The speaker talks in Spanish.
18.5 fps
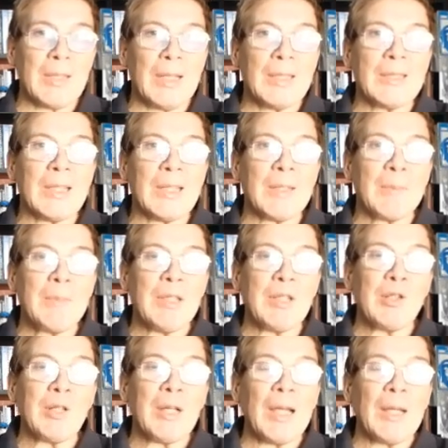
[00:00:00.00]
a estas
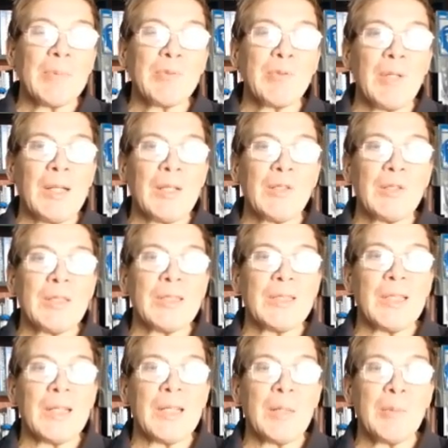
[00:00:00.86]
microcápsulas donde
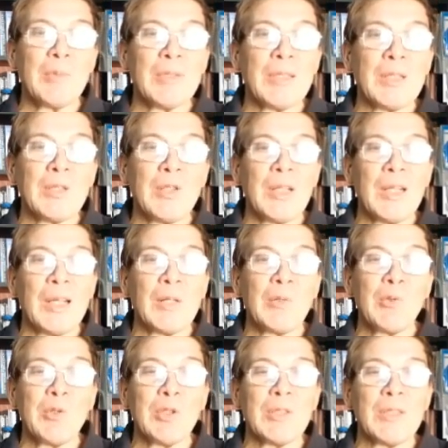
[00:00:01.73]
estaríamos dándole
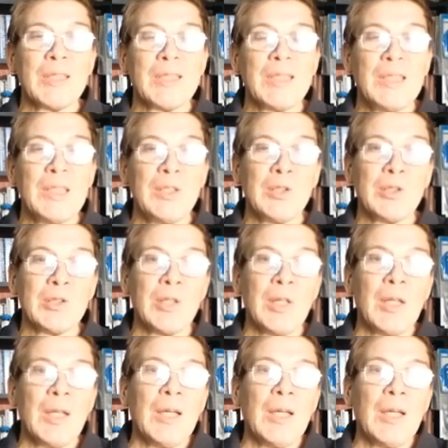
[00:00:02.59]
algunos datillos